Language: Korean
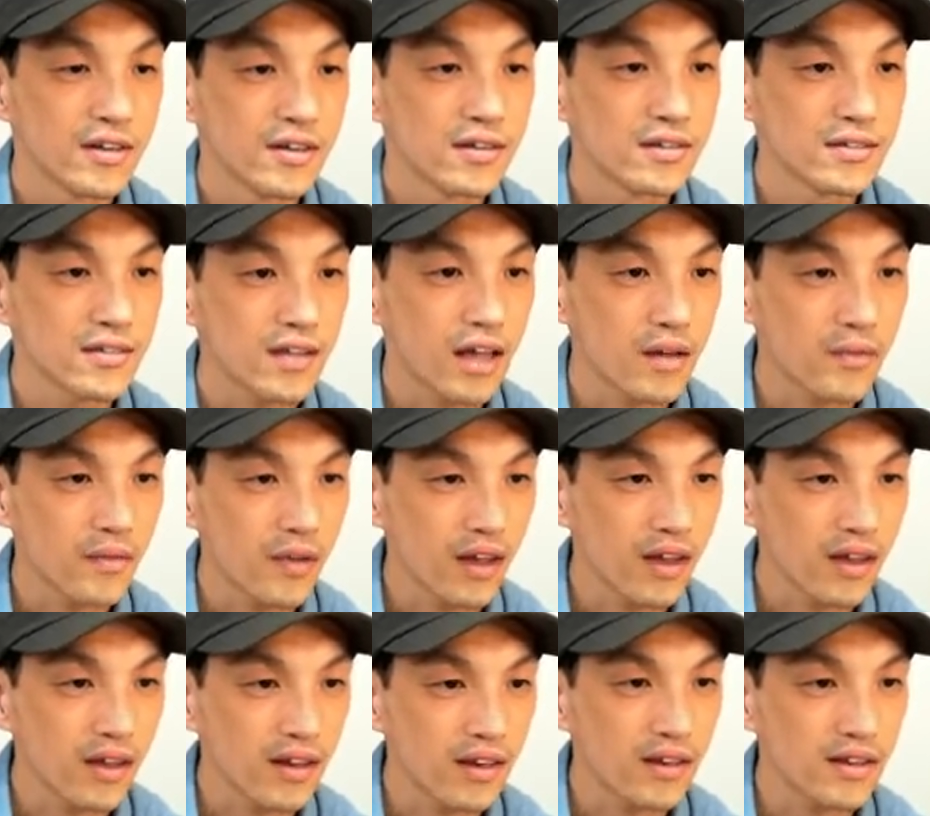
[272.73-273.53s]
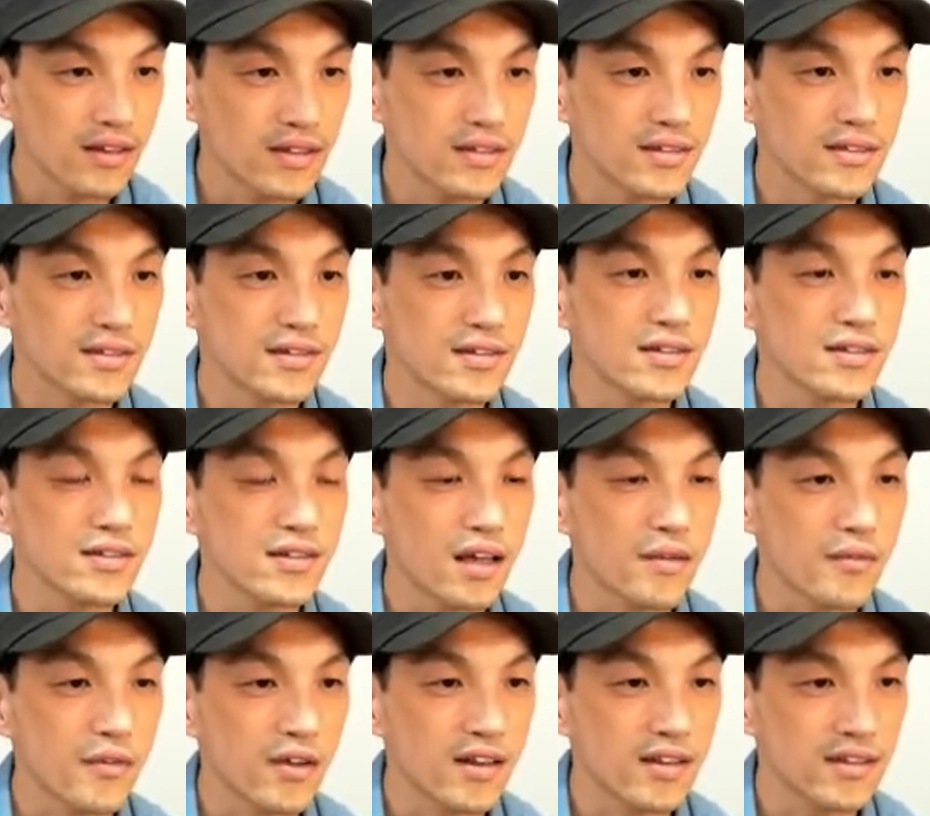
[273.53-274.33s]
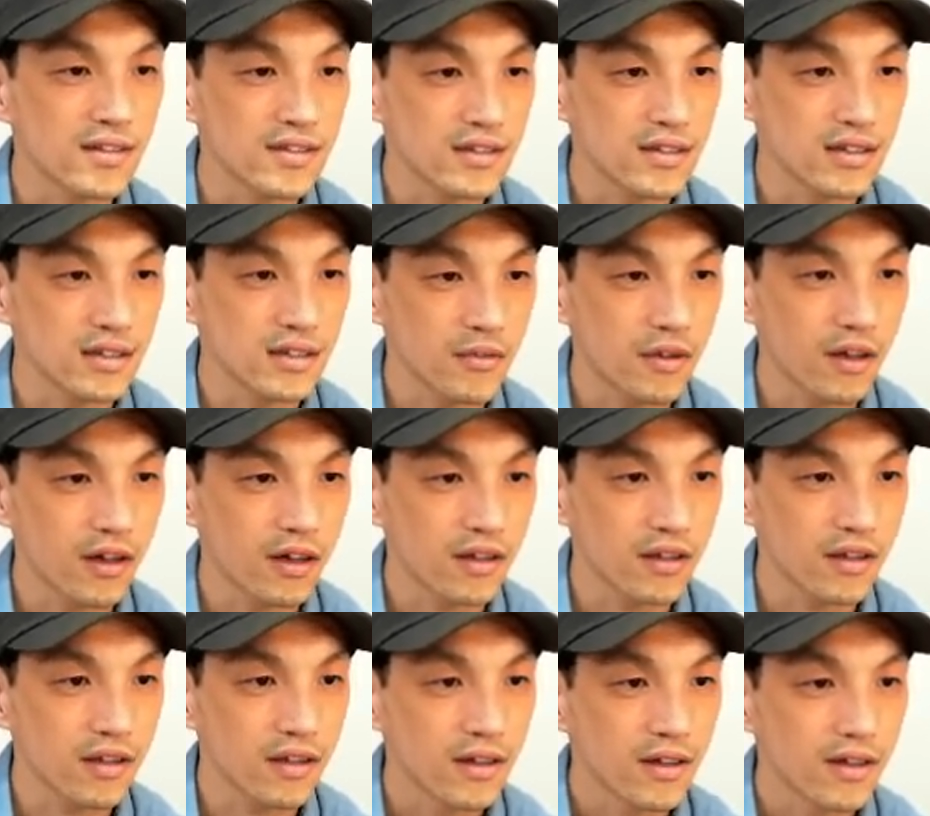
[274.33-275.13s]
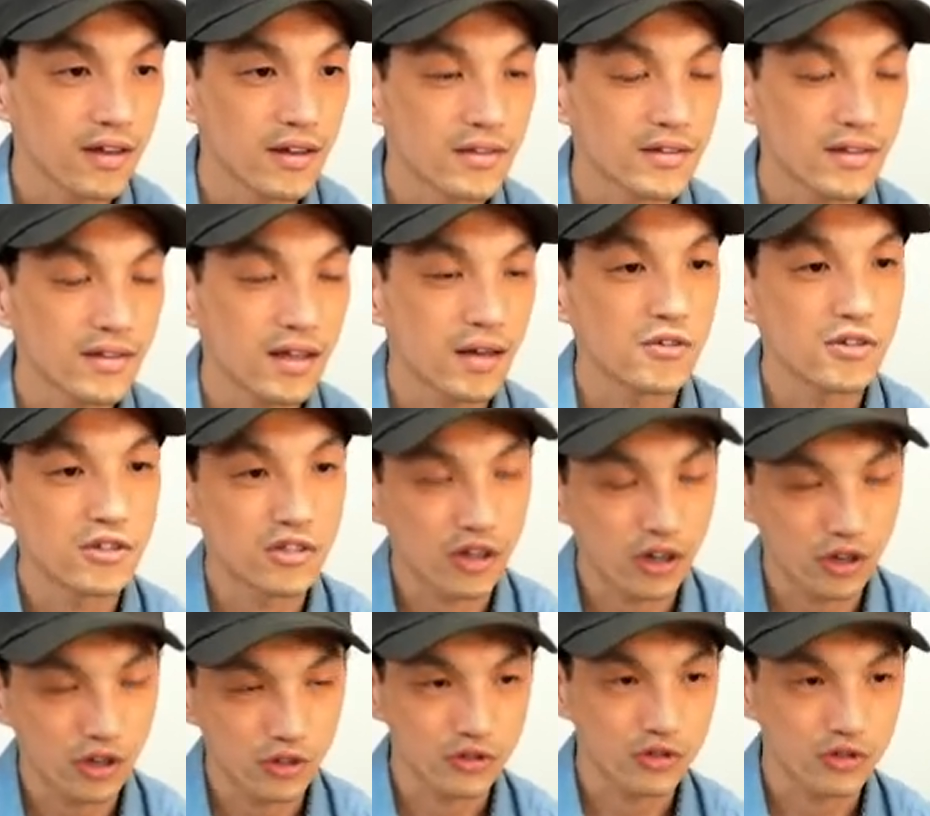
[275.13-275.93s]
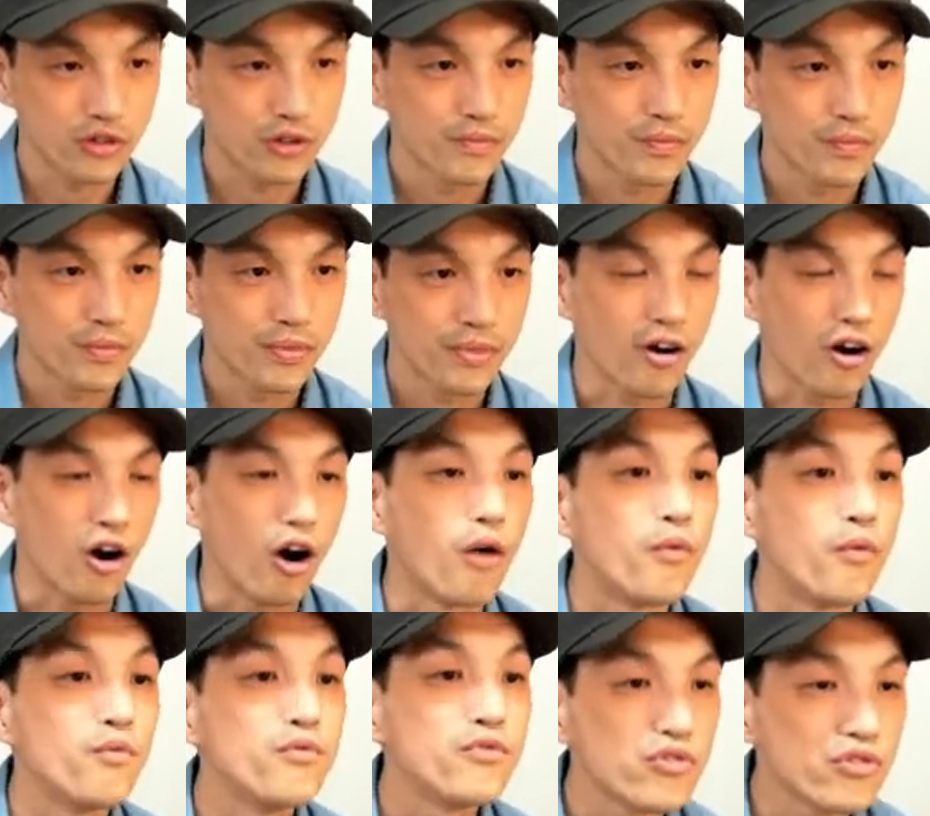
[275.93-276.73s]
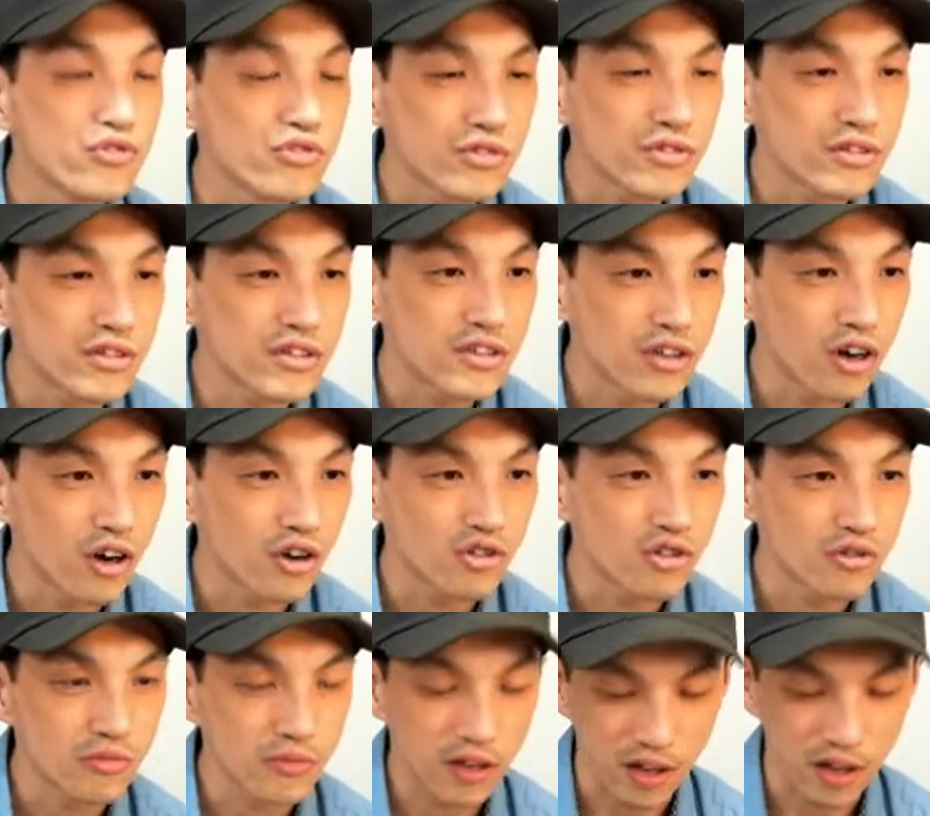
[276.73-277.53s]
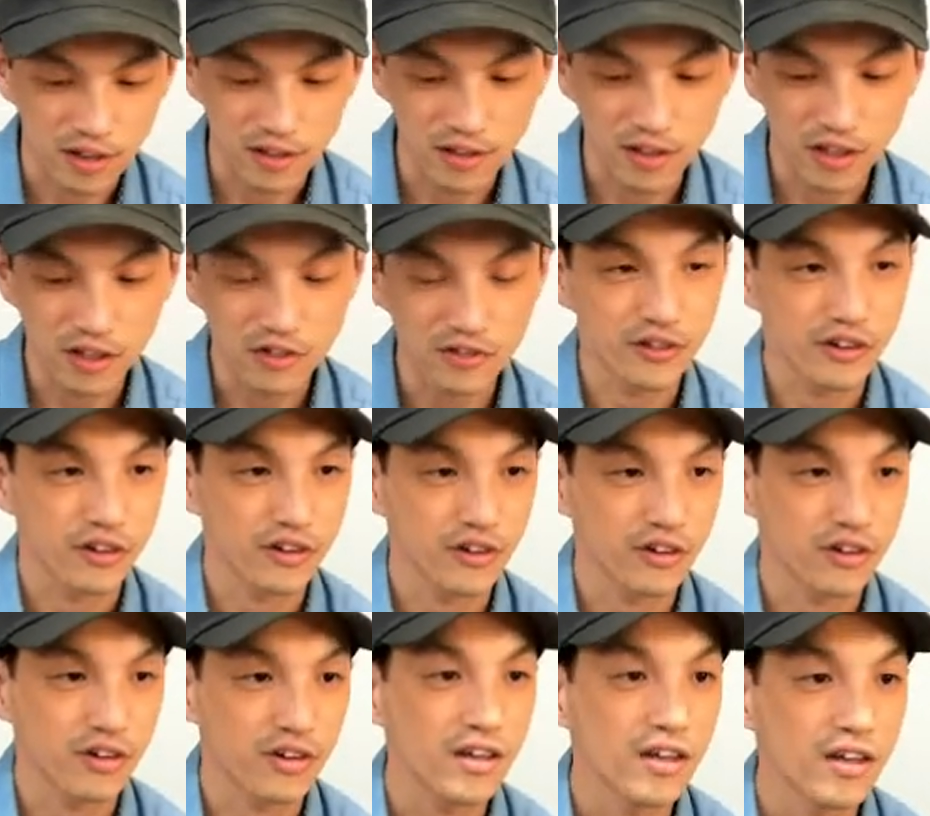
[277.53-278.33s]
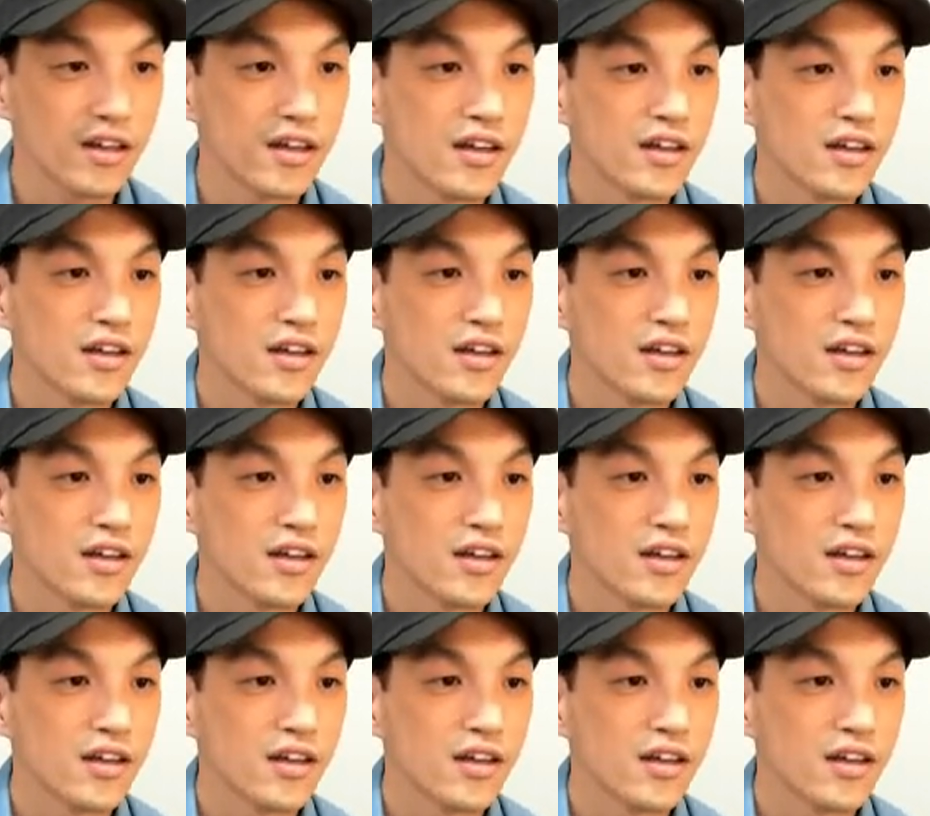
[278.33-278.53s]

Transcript: 3의 1승, 3의 1승이면 3을 적어주죠. 없는 수를 넣어주면 안 되고요.